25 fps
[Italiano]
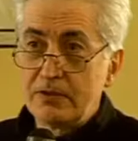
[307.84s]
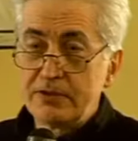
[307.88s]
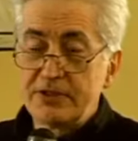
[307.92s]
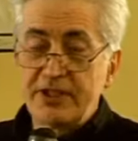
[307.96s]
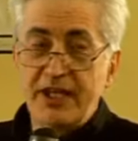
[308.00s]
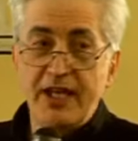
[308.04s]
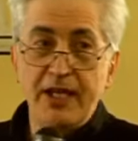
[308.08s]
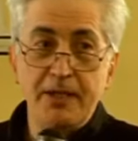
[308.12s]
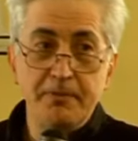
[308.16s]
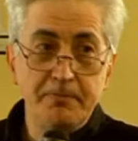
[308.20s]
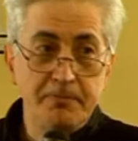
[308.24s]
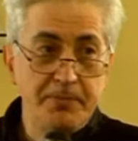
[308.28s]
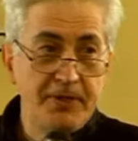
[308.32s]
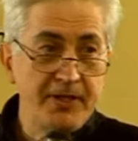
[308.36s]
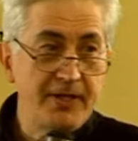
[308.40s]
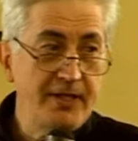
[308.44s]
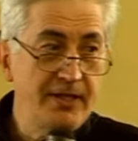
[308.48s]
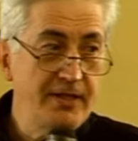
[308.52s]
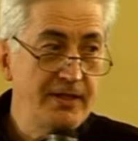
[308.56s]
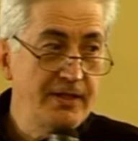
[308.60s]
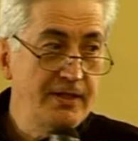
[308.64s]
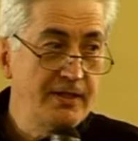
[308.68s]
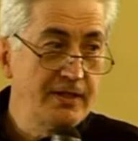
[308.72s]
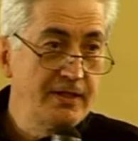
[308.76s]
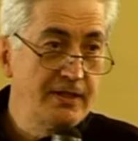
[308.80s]

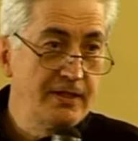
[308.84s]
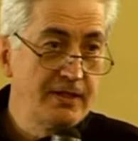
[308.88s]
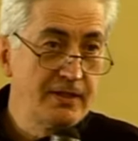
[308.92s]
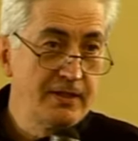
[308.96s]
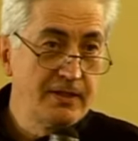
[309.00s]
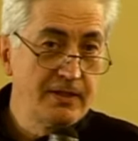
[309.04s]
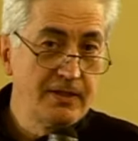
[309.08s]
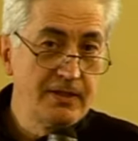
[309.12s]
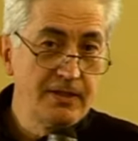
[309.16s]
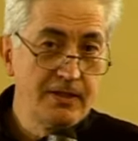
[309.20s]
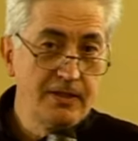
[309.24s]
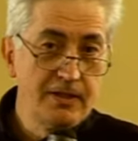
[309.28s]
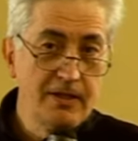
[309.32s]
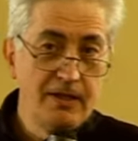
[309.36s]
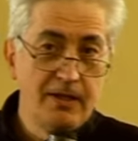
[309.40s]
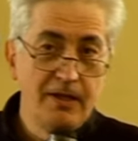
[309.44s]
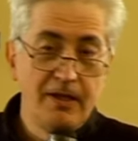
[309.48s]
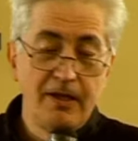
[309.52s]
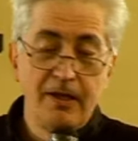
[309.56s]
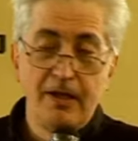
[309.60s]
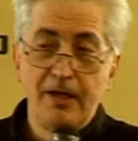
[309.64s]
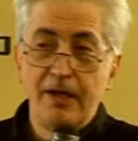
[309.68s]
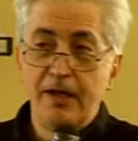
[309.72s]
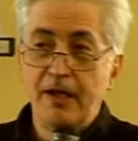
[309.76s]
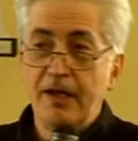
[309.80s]
sempre
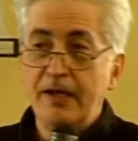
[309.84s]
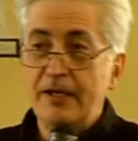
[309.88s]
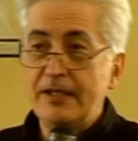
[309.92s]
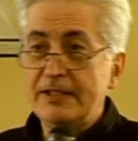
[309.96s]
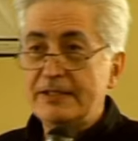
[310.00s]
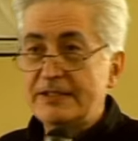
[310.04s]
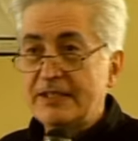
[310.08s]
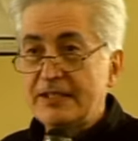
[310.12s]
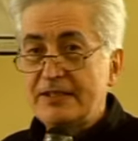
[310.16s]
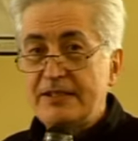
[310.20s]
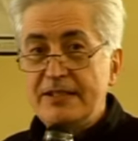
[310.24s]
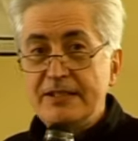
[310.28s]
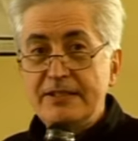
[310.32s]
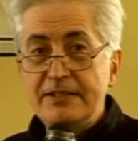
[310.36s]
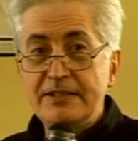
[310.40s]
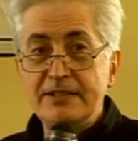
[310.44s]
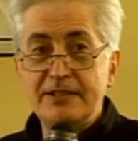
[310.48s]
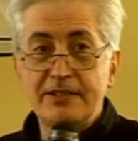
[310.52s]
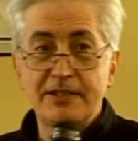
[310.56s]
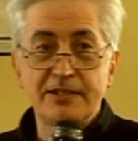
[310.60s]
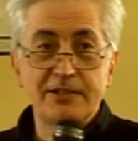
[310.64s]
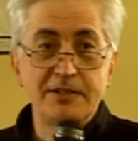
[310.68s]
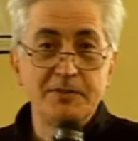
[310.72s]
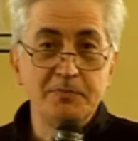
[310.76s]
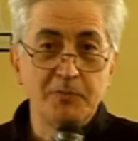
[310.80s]
le
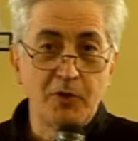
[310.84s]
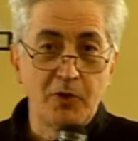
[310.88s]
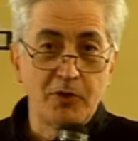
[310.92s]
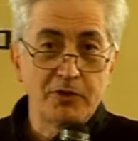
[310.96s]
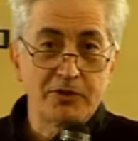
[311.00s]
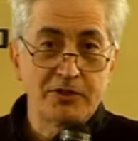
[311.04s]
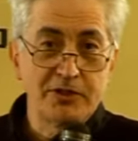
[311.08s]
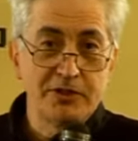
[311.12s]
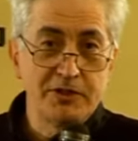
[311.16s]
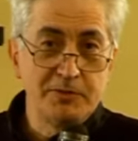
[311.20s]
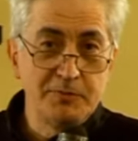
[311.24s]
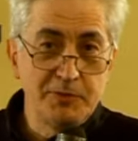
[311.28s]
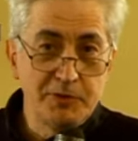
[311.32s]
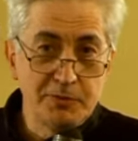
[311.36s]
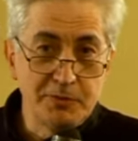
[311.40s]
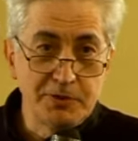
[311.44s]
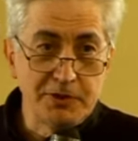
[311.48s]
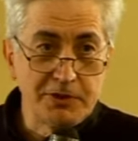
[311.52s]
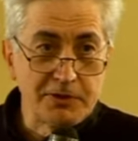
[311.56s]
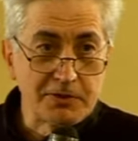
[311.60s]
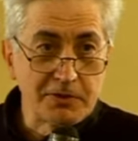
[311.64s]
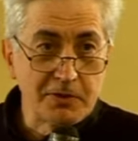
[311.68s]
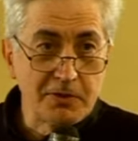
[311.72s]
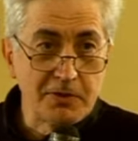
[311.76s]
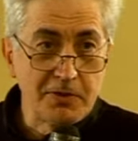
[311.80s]
statistiche di morte
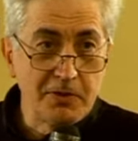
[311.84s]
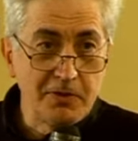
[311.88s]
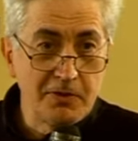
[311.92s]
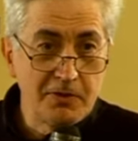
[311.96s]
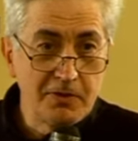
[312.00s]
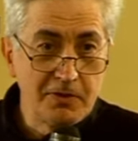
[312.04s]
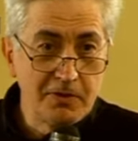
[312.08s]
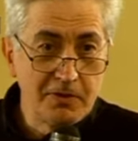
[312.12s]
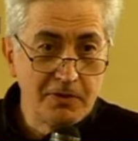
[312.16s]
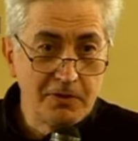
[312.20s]
diminuiscono.